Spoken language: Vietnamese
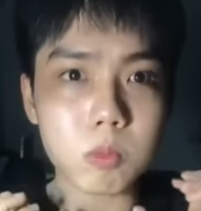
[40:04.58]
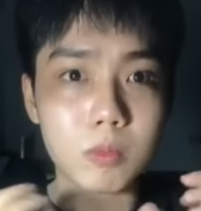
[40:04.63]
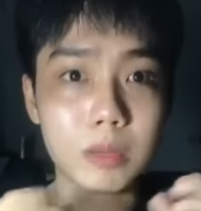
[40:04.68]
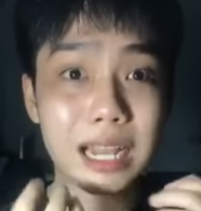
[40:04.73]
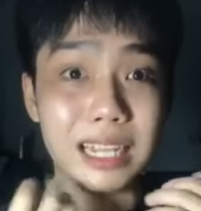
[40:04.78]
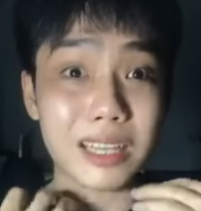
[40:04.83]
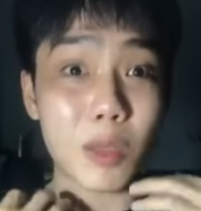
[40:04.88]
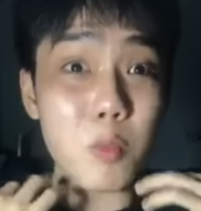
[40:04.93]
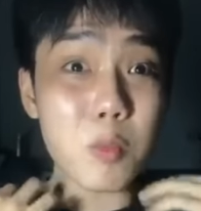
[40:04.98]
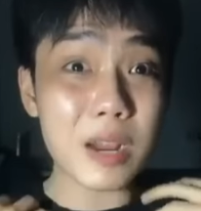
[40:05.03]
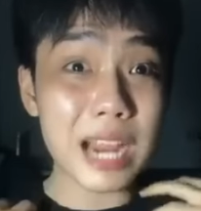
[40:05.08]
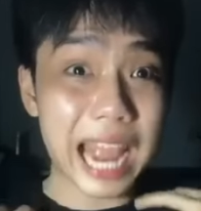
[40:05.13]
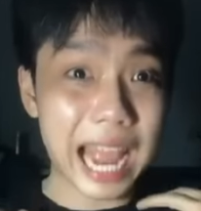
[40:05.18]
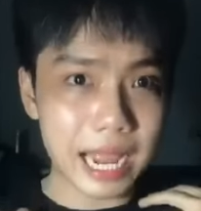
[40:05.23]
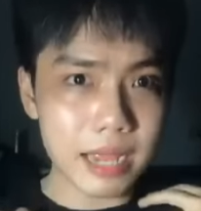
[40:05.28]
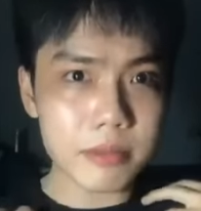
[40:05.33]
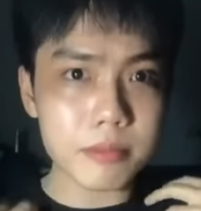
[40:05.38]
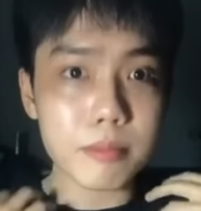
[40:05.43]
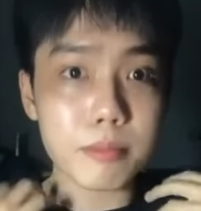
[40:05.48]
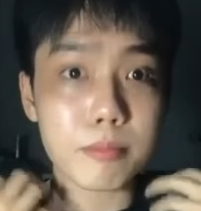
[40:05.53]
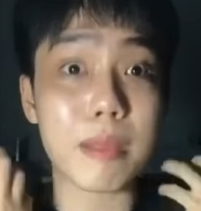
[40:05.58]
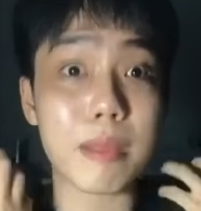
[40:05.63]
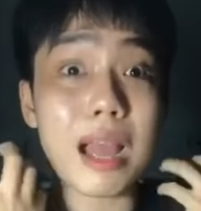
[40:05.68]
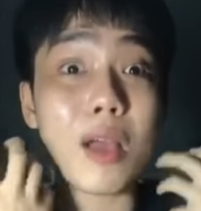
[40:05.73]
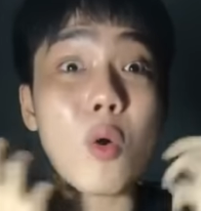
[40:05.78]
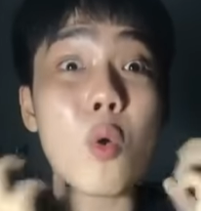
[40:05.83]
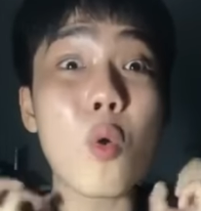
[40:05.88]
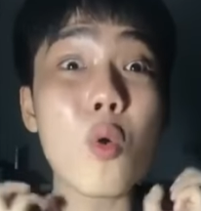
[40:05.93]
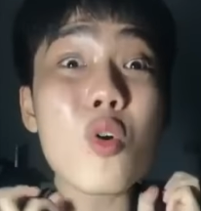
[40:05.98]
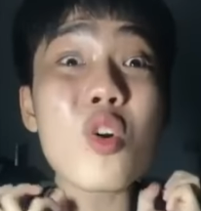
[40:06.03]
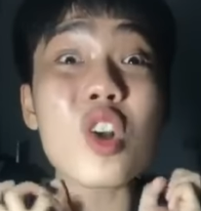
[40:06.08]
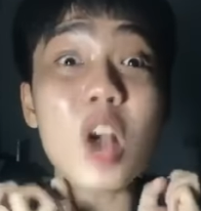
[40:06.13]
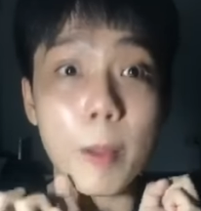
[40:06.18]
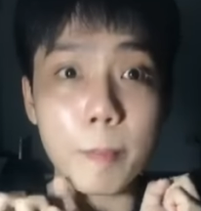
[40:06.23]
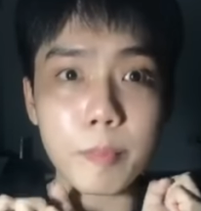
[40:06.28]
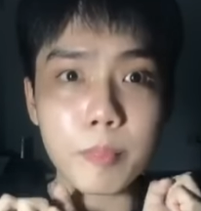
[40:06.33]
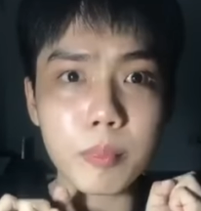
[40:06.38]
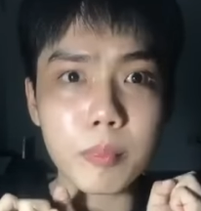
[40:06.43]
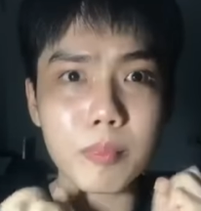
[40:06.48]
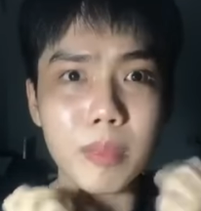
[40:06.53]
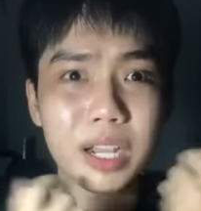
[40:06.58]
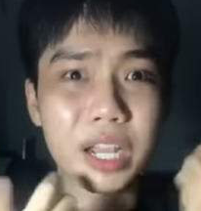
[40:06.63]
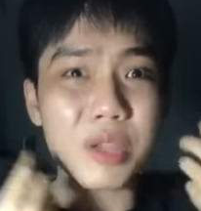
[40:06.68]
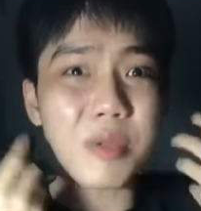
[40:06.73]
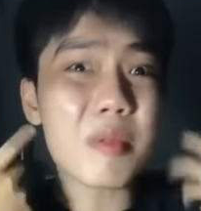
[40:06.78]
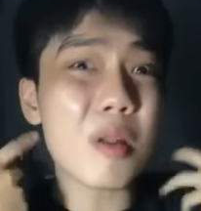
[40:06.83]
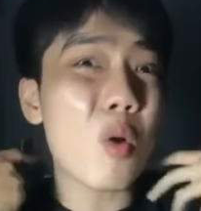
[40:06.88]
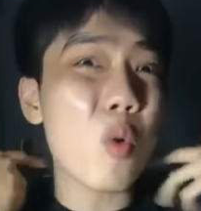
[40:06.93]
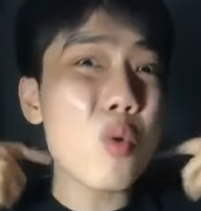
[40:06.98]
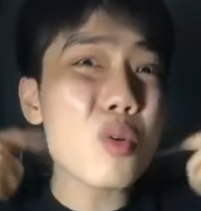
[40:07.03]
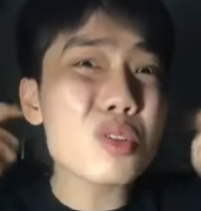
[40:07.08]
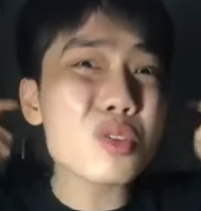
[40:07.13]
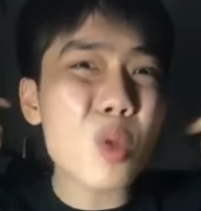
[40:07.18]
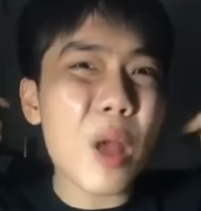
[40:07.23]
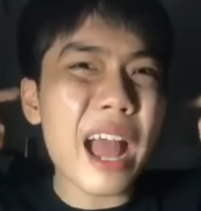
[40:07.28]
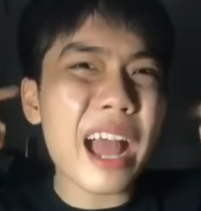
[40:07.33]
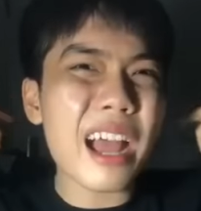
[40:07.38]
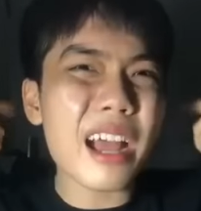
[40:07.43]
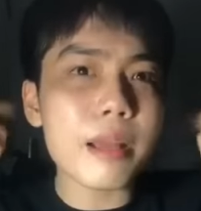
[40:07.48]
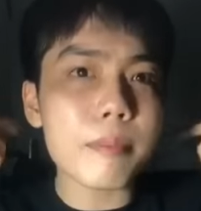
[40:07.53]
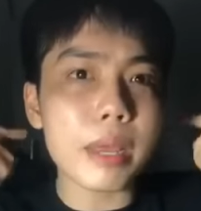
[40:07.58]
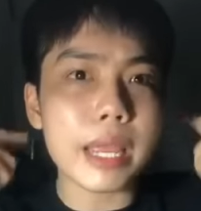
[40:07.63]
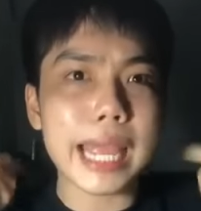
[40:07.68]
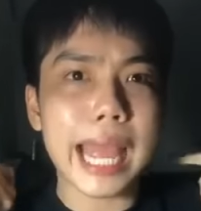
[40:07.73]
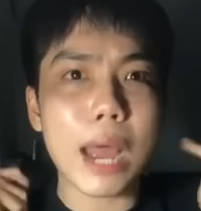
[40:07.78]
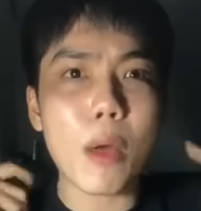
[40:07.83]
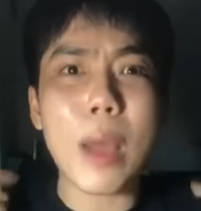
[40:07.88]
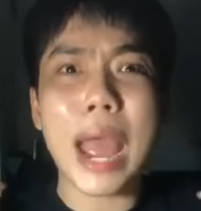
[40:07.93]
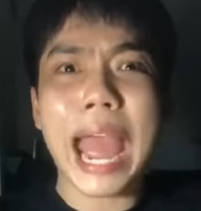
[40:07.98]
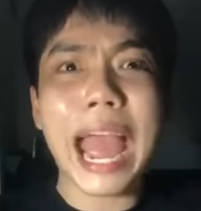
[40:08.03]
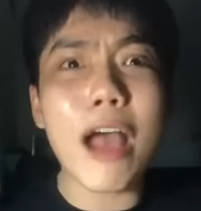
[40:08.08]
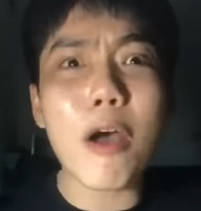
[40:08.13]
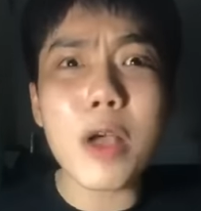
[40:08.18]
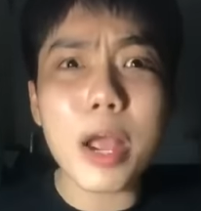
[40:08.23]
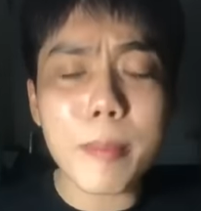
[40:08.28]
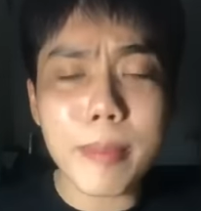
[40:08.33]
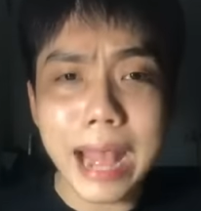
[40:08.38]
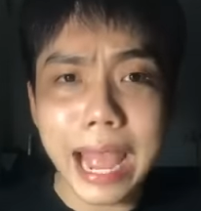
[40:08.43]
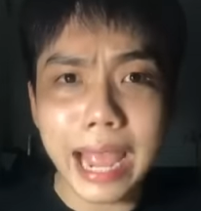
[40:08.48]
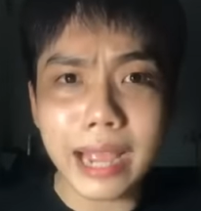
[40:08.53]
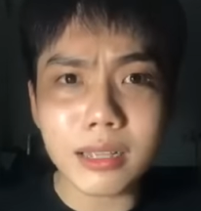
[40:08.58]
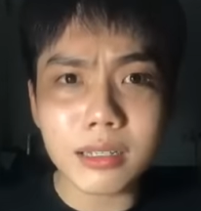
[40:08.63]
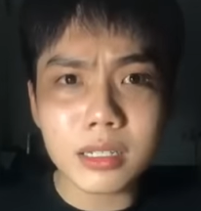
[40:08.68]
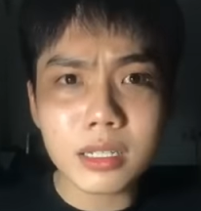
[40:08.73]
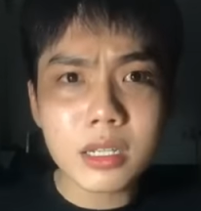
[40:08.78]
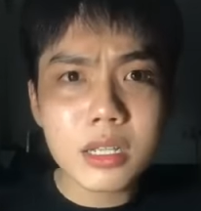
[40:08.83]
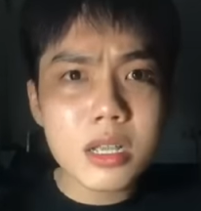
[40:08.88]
là tóc ngắn mà uống cụp mà kiểu như là uống xoăn mì hảo hảo các bạn